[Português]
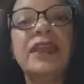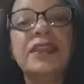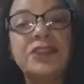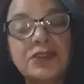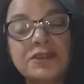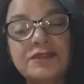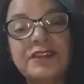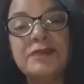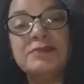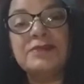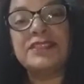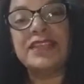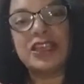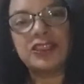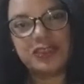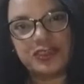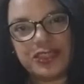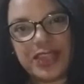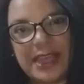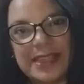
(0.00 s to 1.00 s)
Então vamos
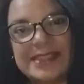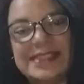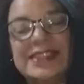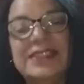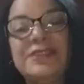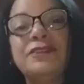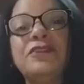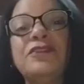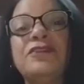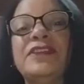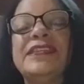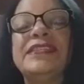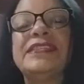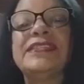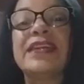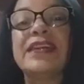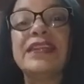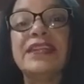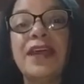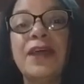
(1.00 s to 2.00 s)
ajudar a desenvolver
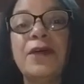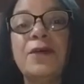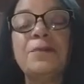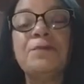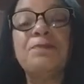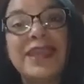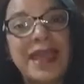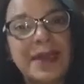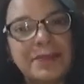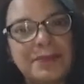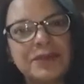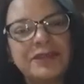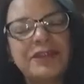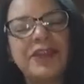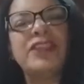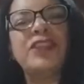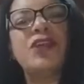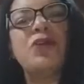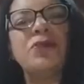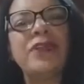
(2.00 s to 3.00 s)
esse canal e
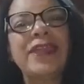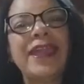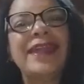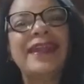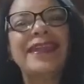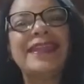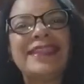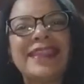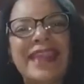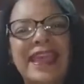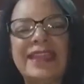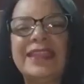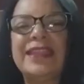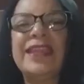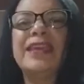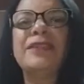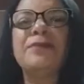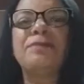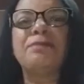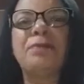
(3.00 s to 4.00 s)
aproveitar o que a
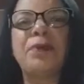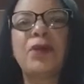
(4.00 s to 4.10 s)
internet